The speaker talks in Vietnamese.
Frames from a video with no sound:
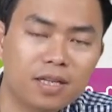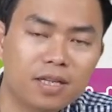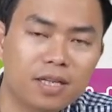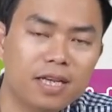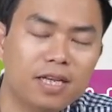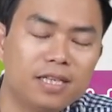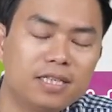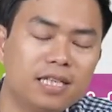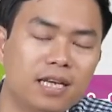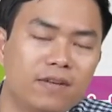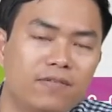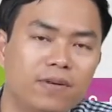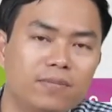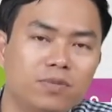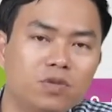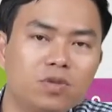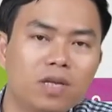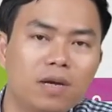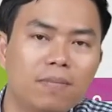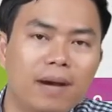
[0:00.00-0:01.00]
thì sản phẩm
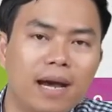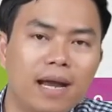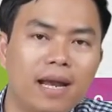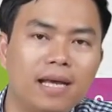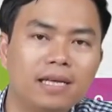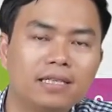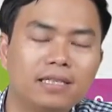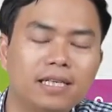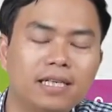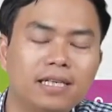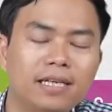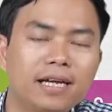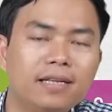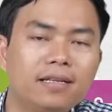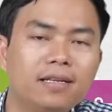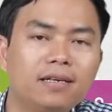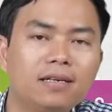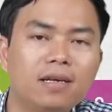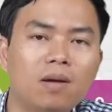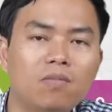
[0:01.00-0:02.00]
chúng ta bán là gì cách
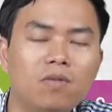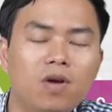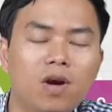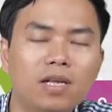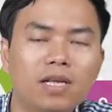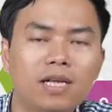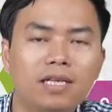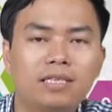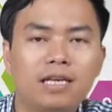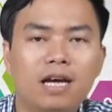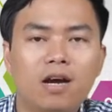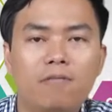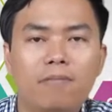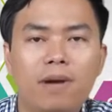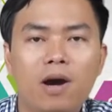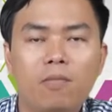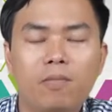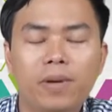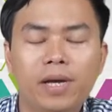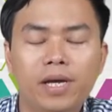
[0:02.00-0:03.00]
thức đóng gói ra sao
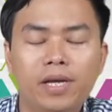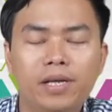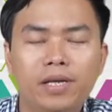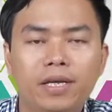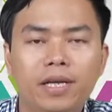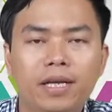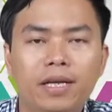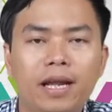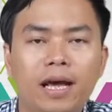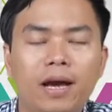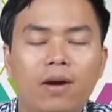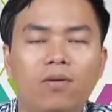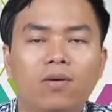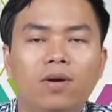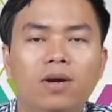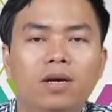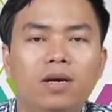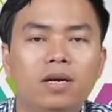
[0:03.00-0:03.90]
bao bì như thế nào